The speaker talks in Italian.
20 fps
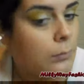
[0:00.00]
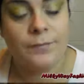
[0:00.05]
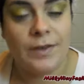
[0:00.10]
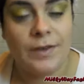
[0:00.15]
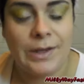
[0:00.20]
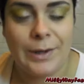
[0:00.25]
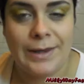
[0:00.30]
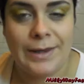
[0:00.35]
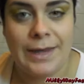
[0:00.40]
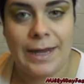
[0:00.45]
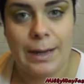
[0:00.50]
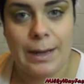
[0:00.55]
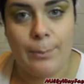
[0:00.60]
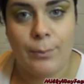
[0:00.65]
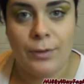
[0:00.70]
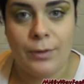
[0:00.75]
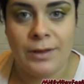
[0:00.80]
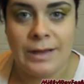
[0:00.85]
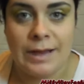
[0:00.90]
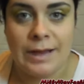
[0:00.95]
Vado a dare
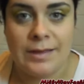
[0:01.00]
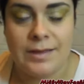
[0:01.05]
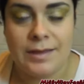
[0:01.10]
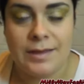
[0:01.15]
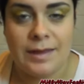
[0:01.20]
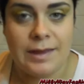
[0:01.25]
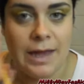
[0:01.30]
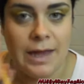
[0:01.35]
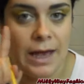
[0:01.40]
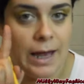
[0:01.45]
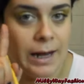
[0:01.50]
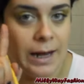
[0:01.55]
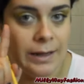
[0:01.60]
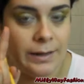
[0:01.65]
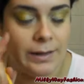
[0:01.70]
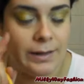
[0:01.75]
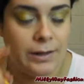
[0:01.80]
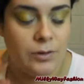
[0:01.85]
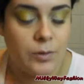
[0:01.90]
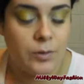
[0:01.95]
più intensità al
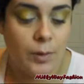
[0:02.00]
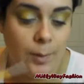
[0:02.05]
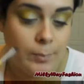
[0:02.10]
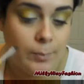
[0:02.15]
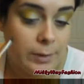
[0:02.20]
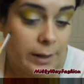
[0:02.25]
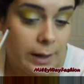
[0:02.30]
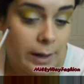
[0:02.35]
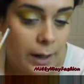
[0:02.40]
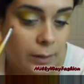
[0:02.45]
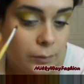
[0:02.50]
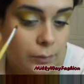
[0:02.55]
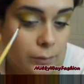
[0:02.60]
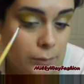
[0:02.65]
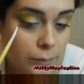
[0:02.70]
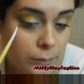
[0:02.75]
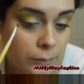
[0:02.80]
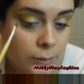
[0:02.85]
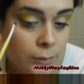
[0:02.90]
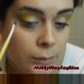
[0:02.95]
grigio
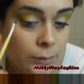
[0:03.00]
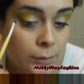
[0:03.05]
applicato.